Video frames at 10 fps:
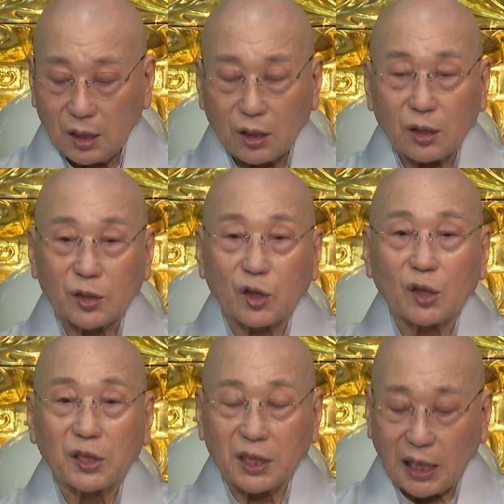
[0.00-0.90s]
어,
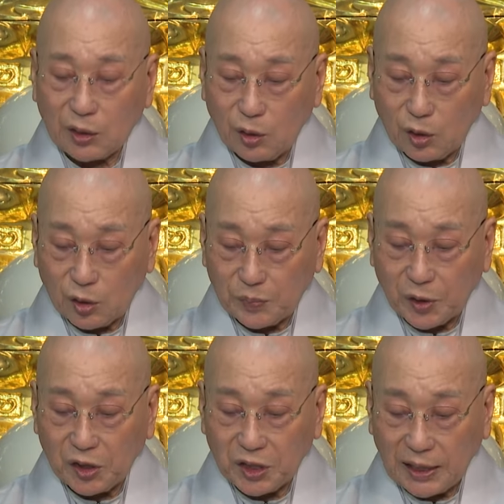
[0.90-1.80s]
정치가로 어,
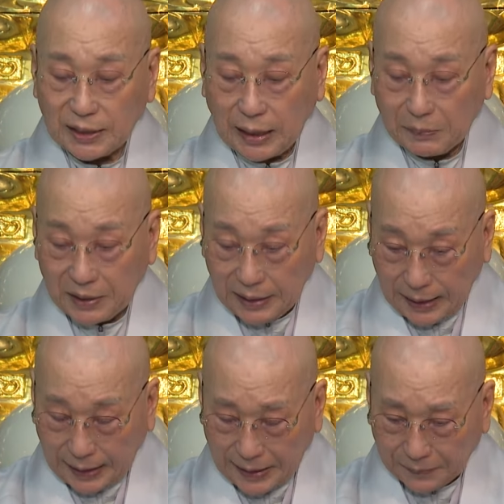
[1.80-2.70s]
변신한
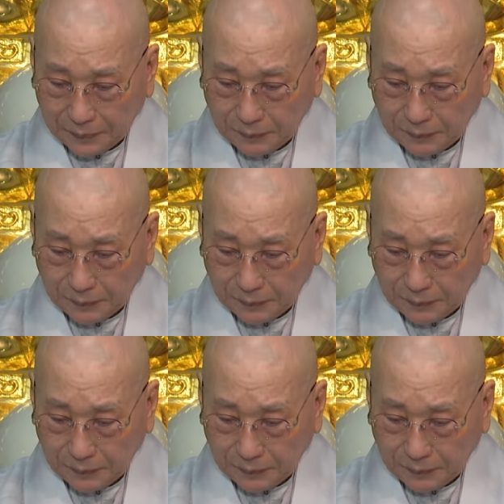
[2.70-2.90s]
사람인데